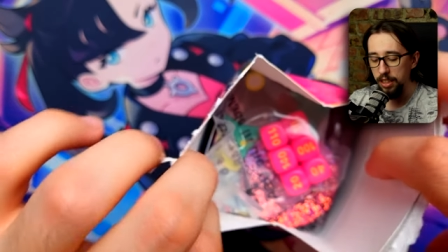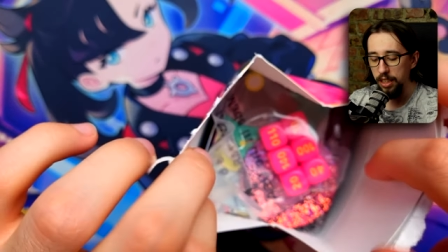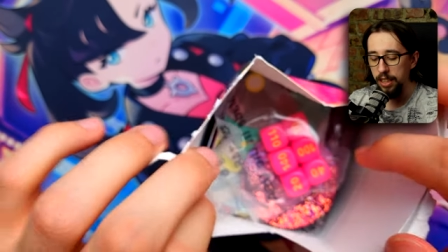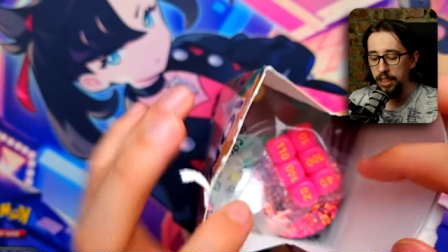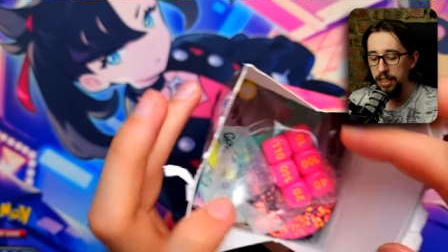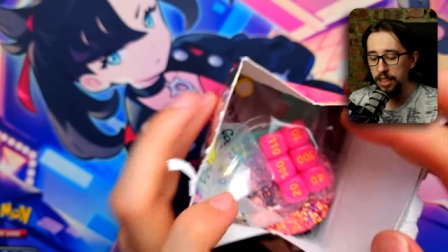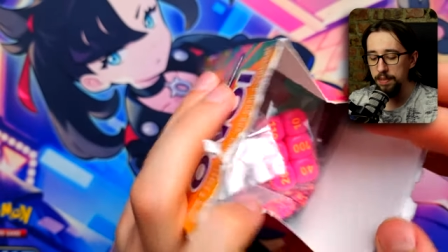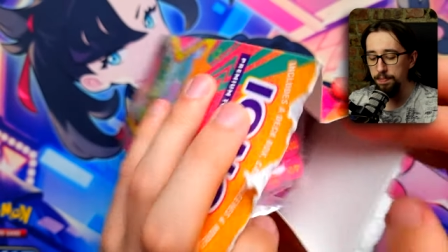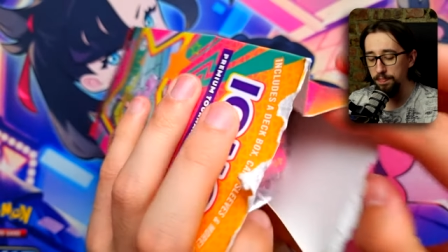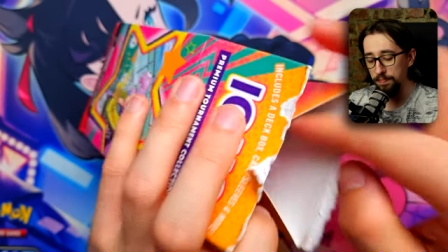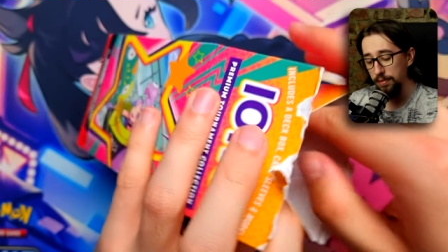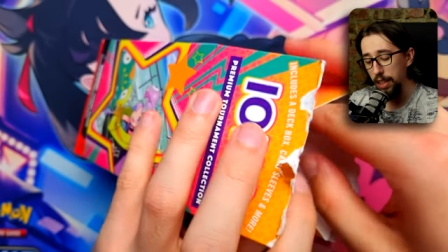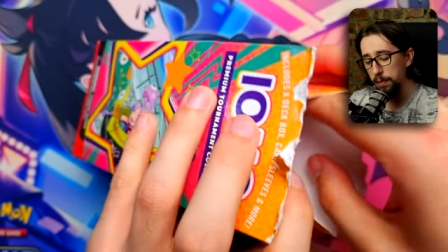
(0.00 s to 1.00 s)
Eee,
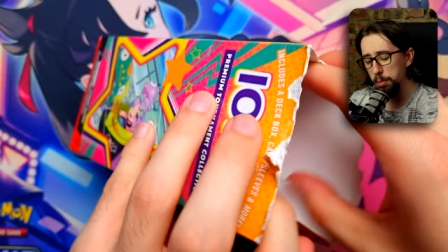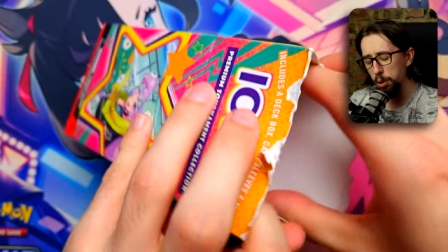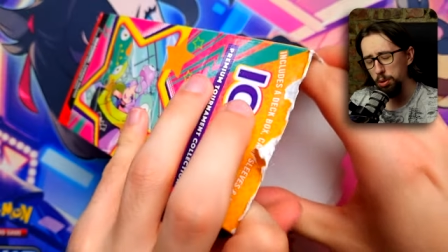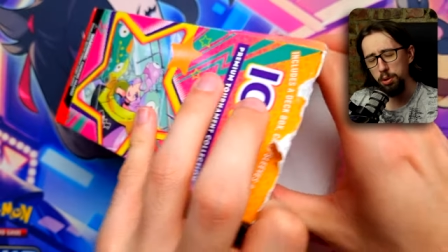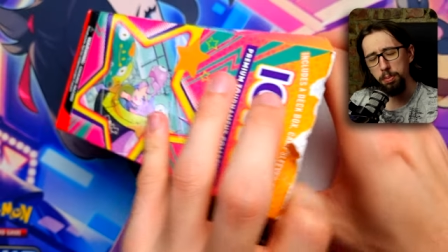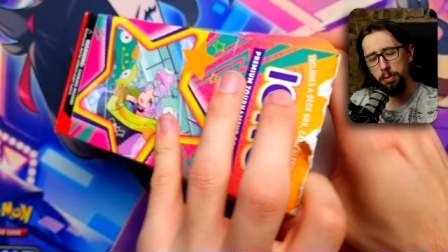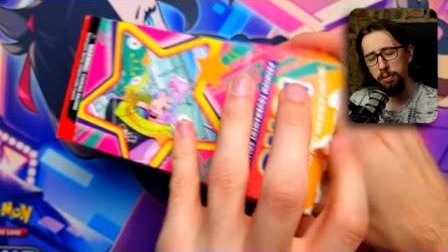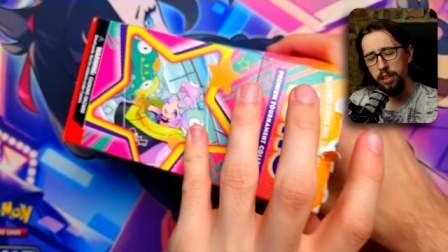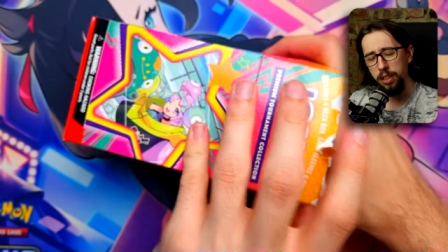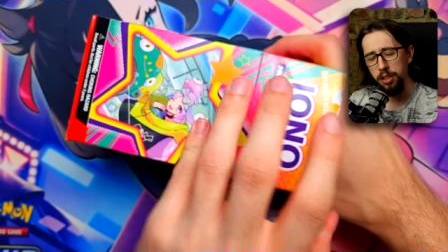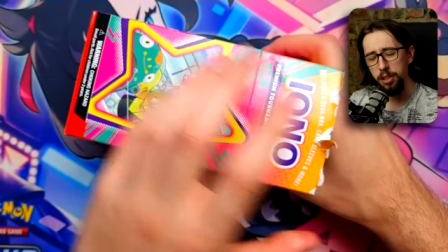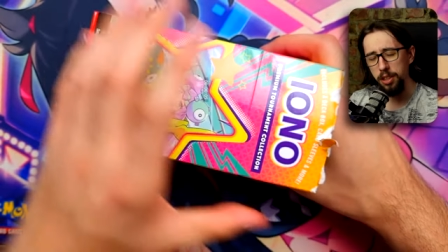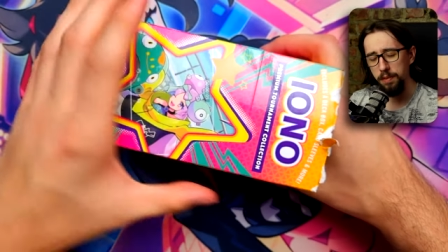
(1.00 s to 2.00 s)
a biorąc pod
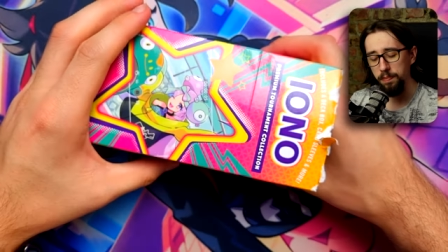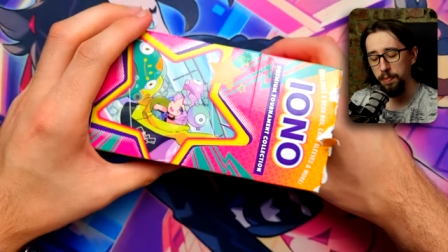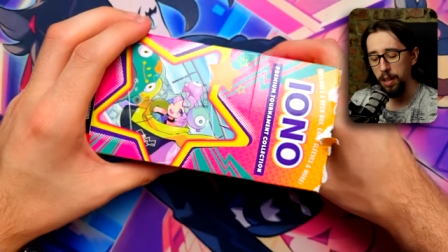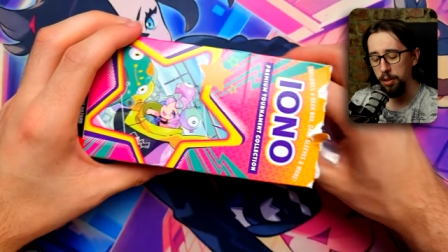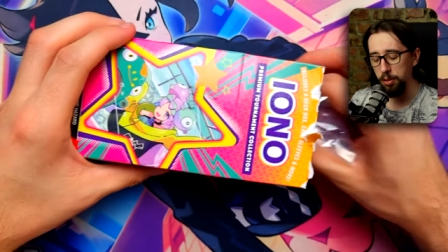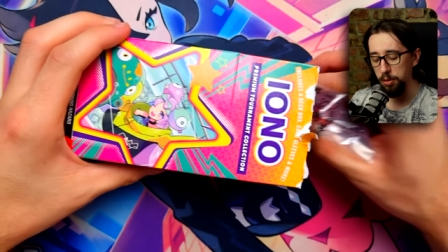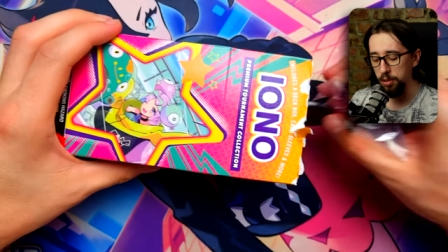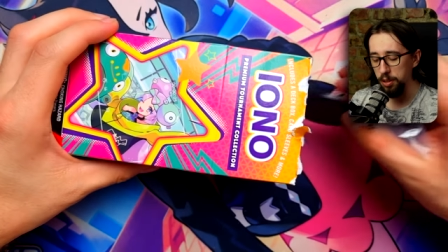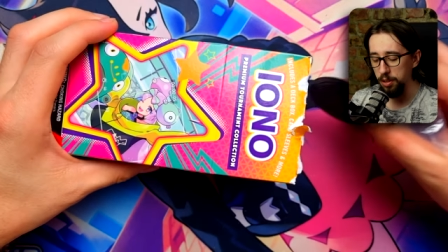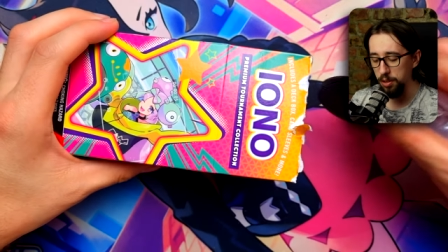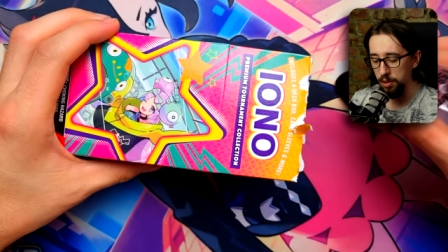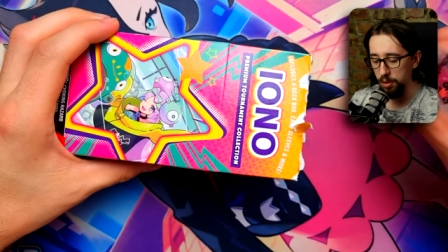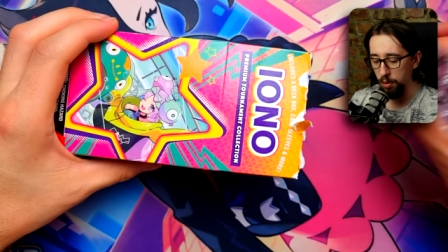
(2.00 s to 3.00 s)
uwagę, że Iono
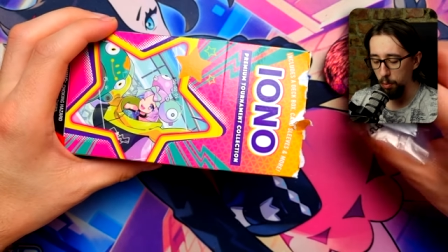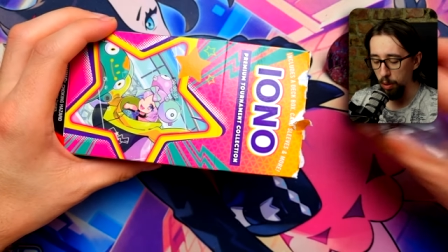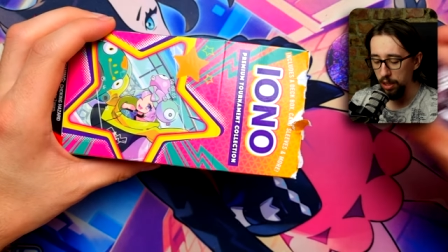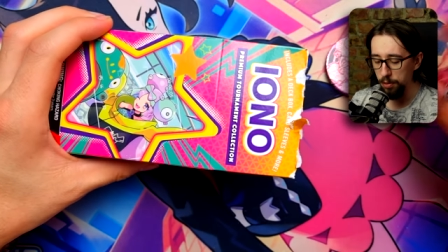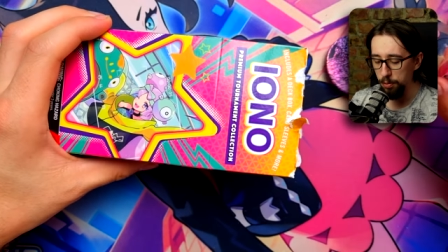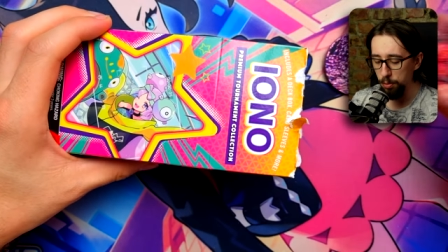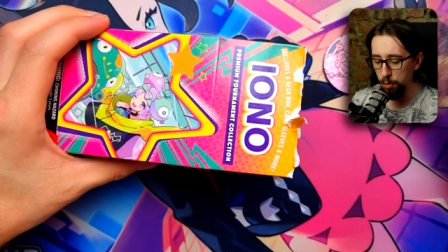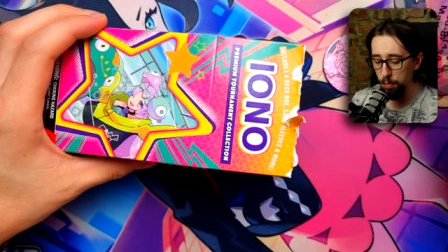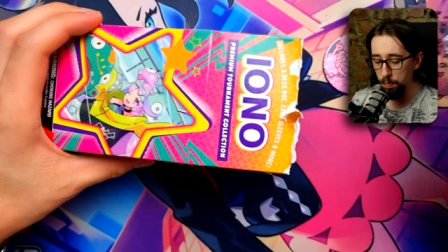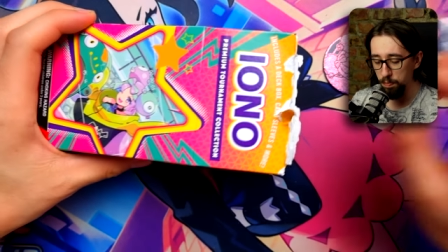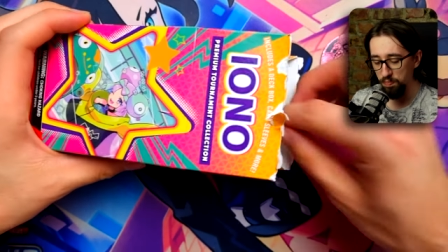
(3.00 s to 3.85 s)
jest waifu,